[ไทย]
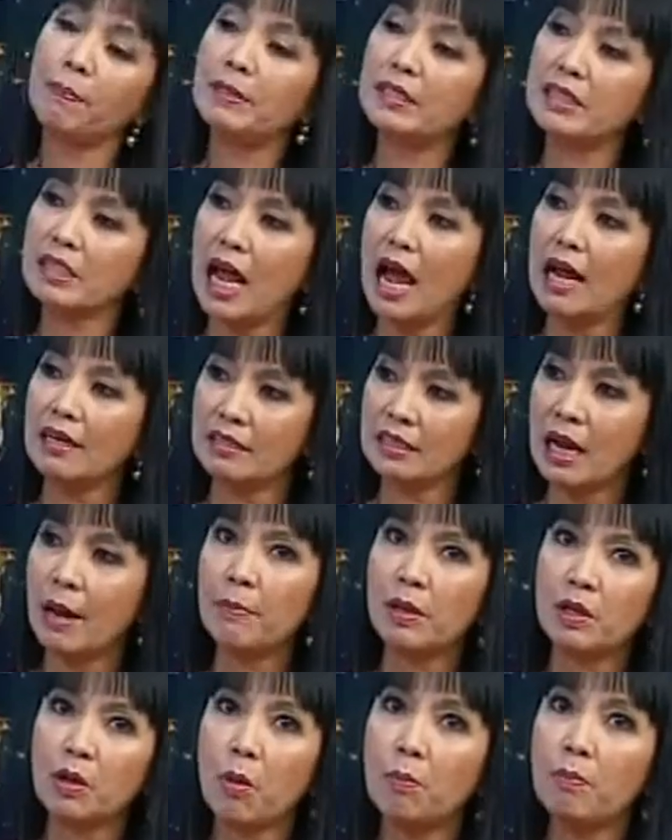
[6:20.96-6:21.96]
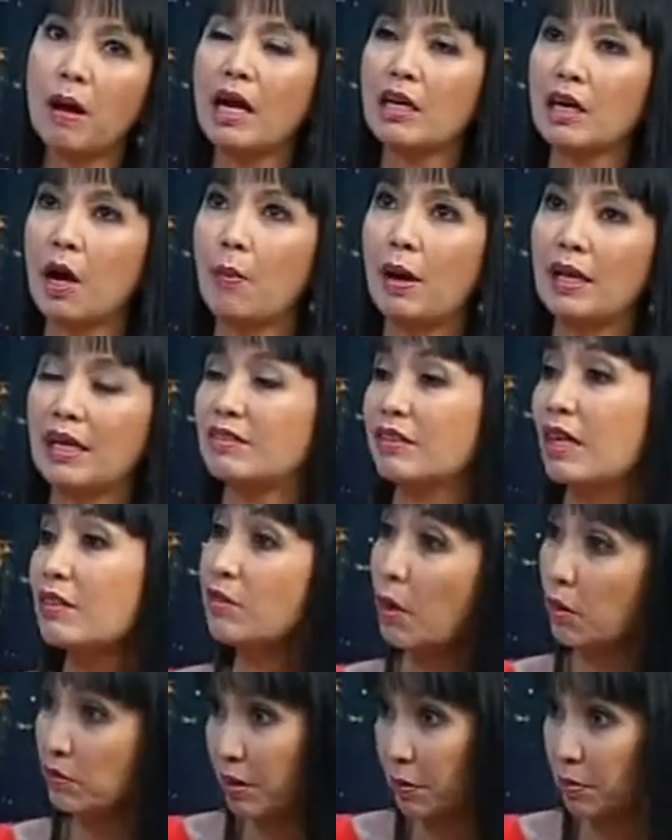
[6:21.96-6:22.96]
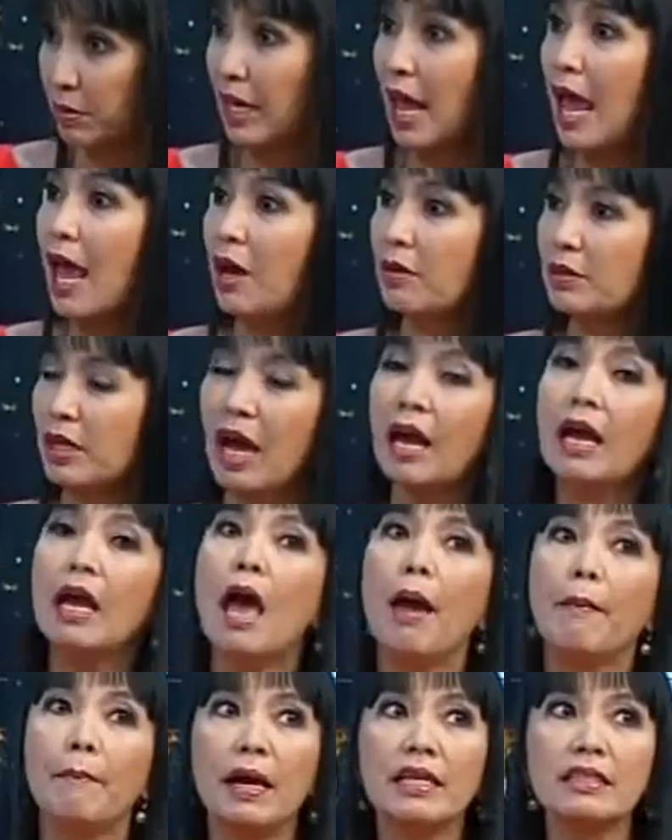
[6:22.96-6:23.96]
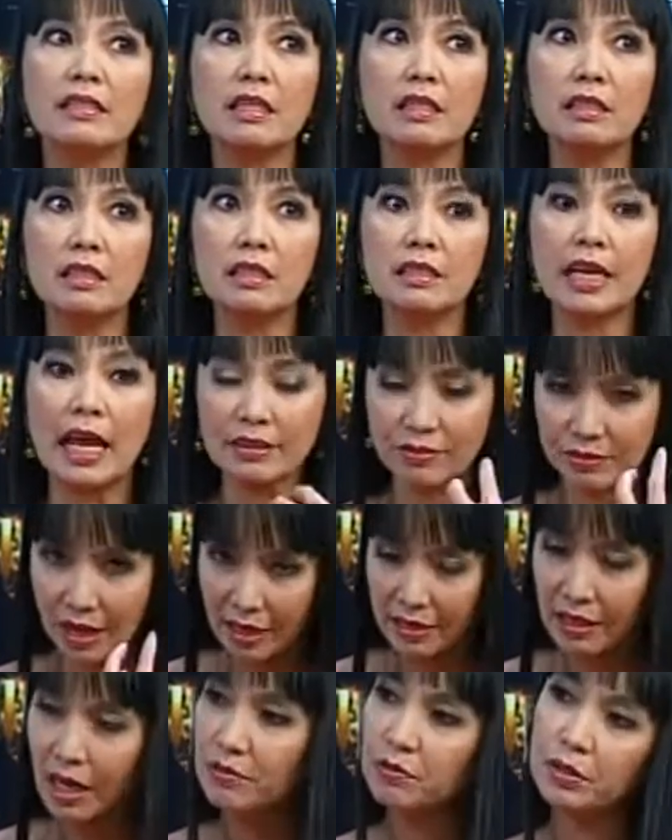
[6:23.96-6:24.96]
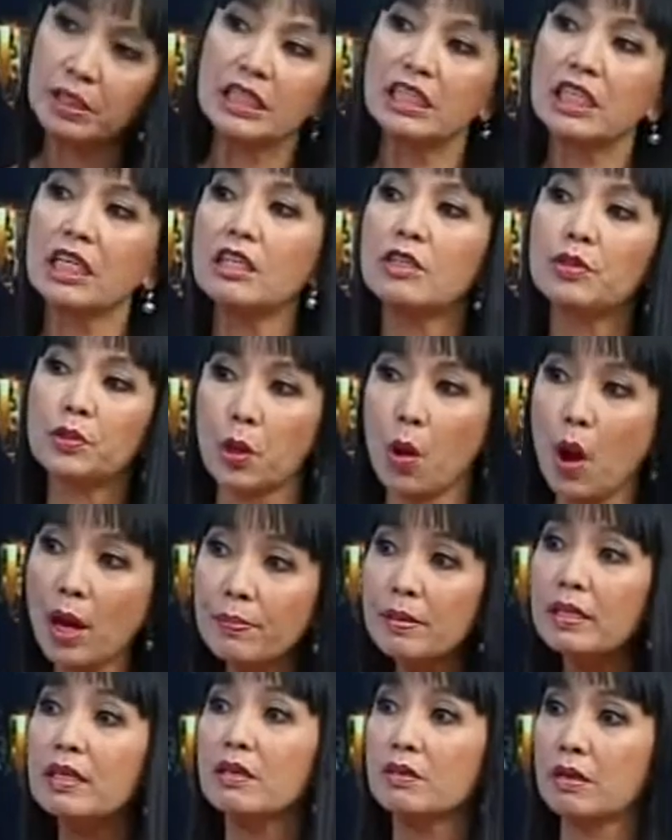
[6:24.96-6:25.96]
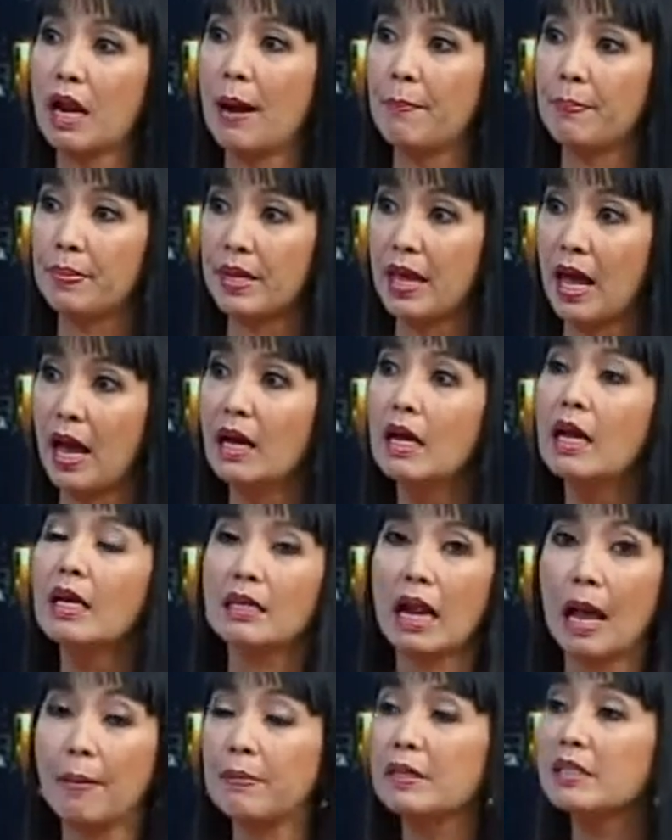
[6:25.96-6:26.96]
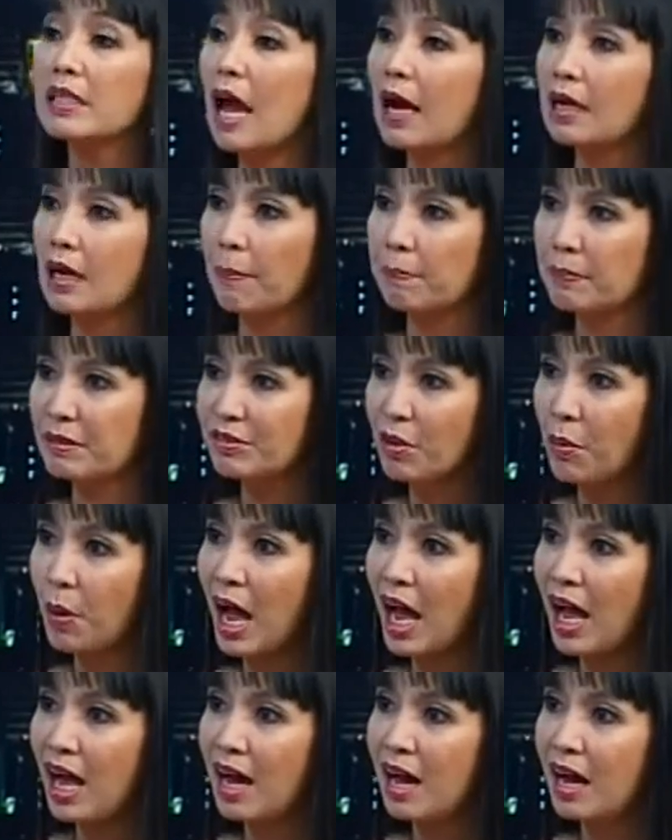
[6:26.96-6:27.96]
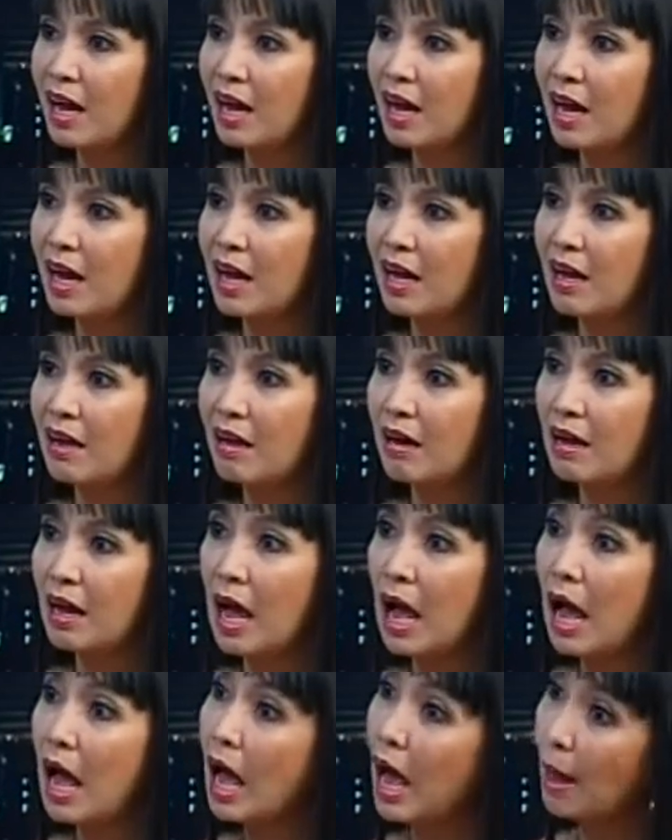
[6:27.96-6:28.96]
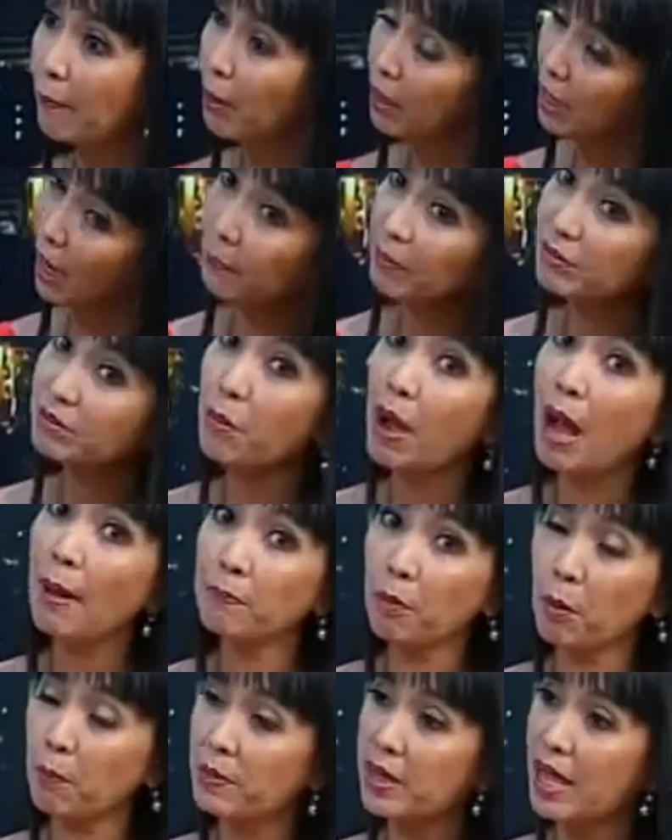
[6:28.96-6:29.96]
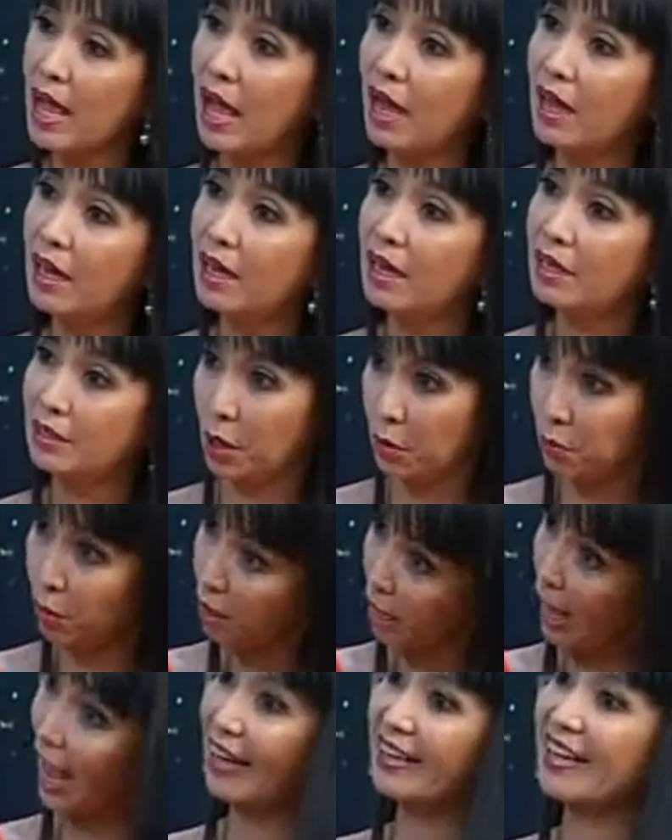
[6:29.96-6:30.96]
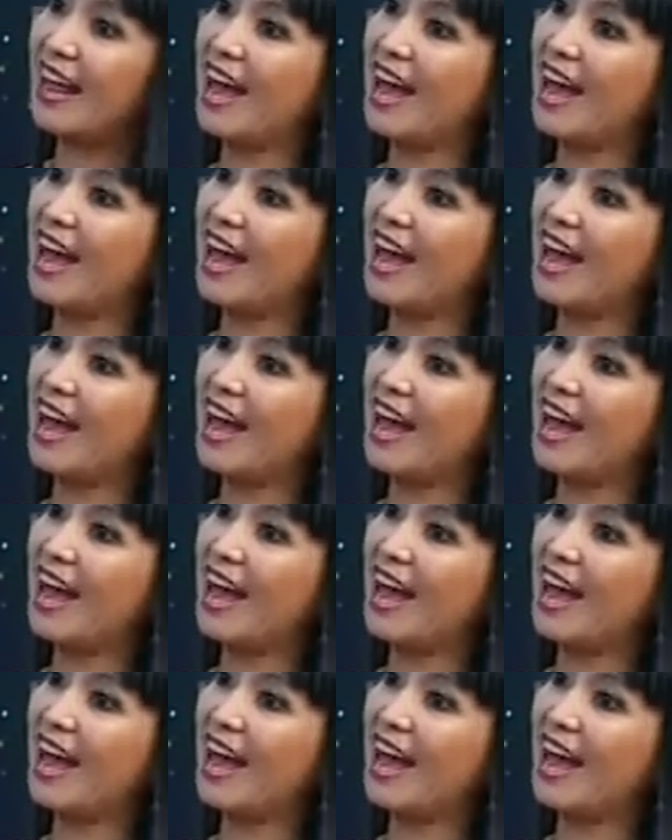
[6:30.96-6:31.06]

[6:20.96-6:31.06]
ถ้าเป็นชาหรือน้ำอัดลมมากกว่าวันละสักสองสาแก้วเนี่ยมันคือได้สารคาเฟอีนเกินร้อยมิลลิกรัมเนี่ยกลายเป็นยาขับปัสสาวะอพอขับปัสสาวะปุ๊บเนี่ยเราก็ขาด